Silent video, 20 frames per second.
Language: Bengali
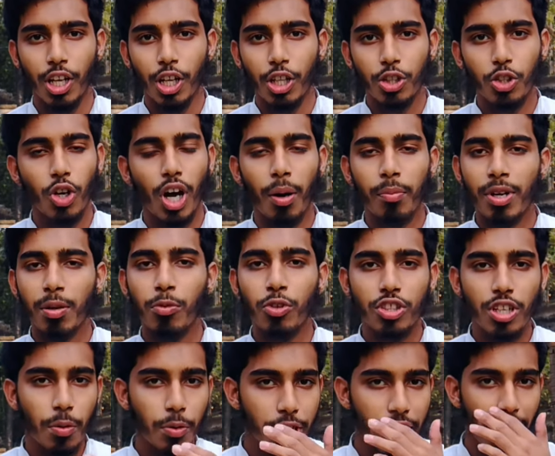তো আমরা
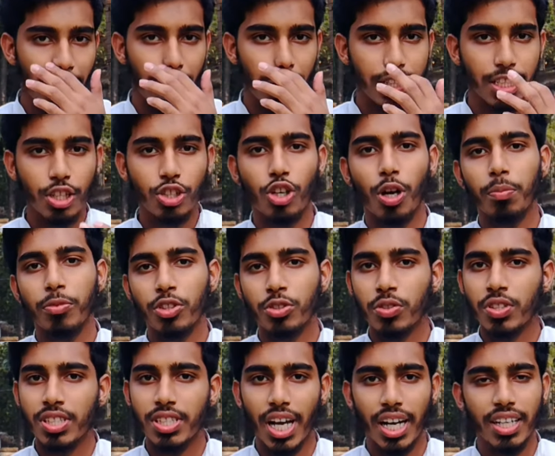মোটামুটি এক হাজার শব্দ
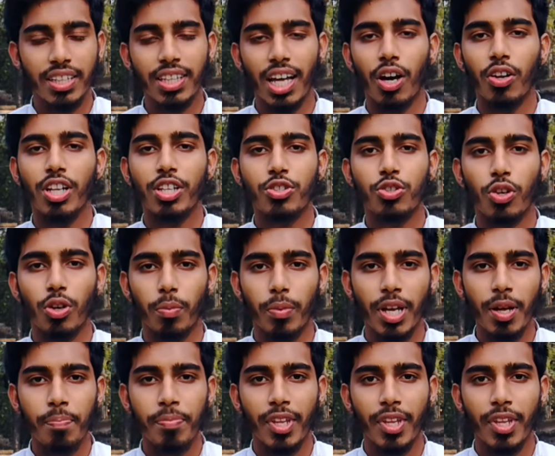যদি জানি তাহলে চলবে